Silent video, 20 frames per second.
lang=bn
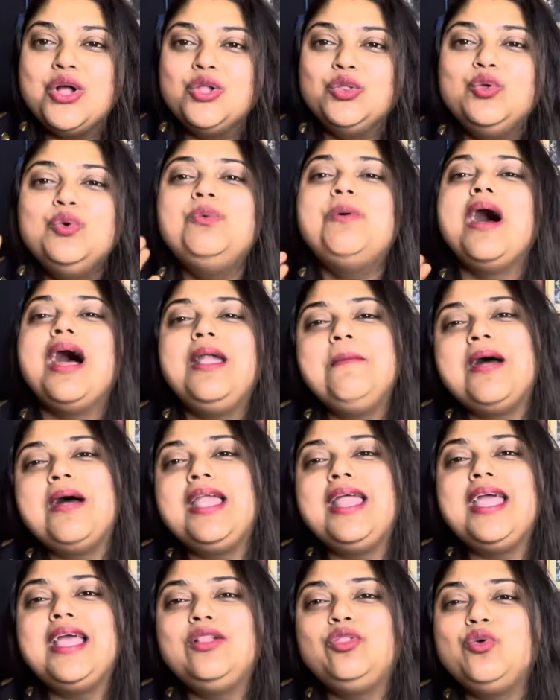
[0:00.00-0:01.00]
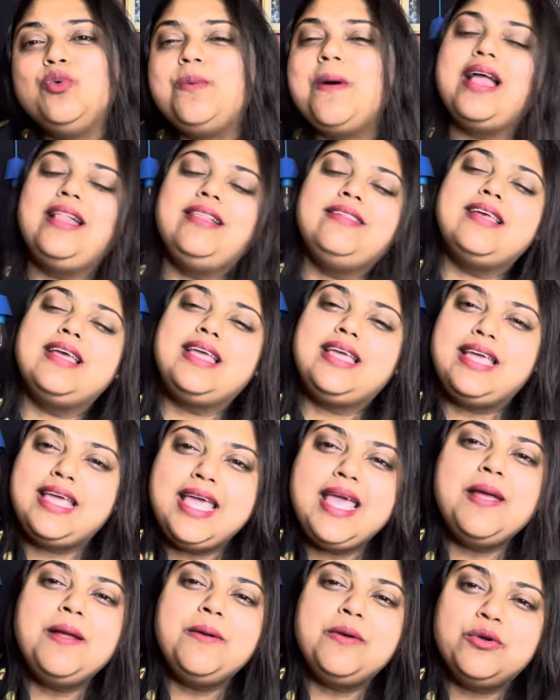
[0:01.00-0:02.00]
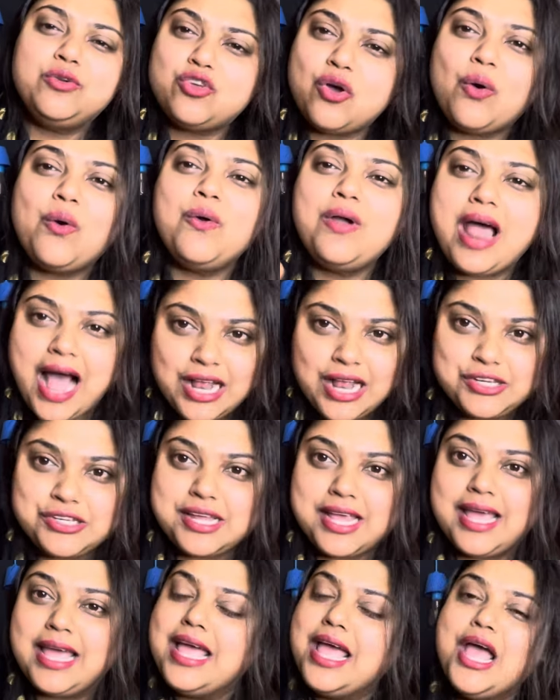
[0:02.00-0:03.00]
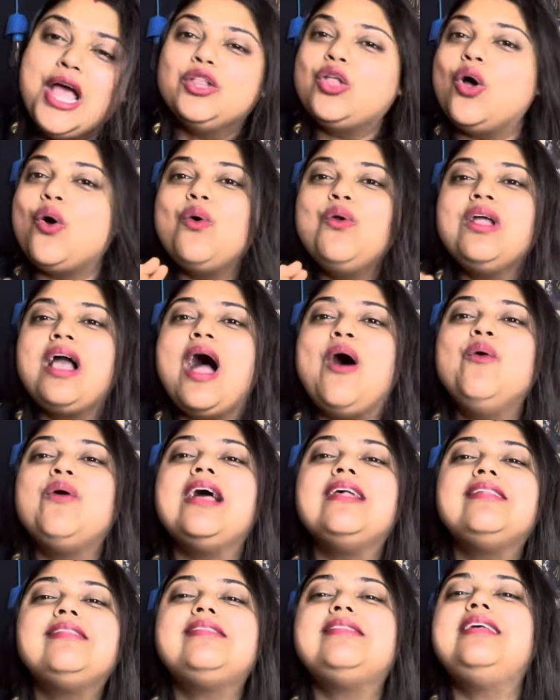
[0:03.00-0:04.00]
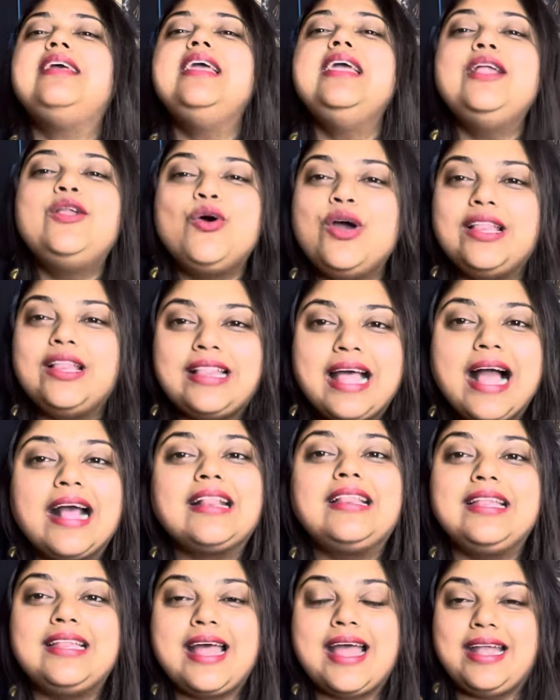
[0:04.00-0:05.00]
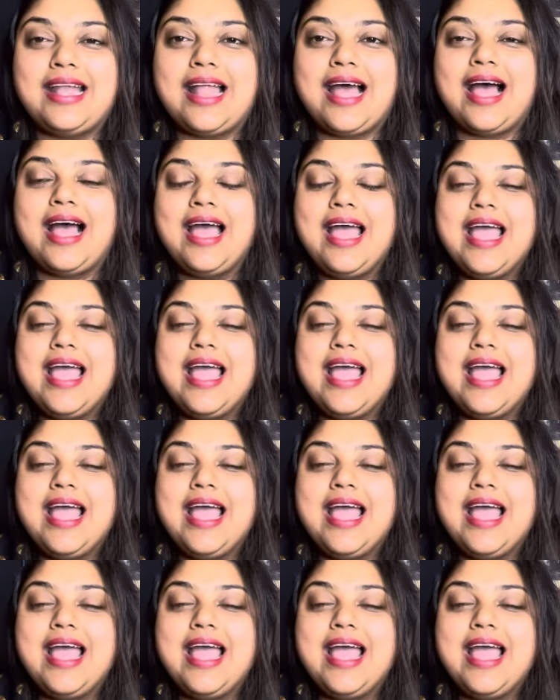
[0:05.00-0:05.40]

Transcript: তুফান মানে তুফান যে কি যখন আসে তখন কাউকে আর স্থির হয়ে থাকতে দেয় না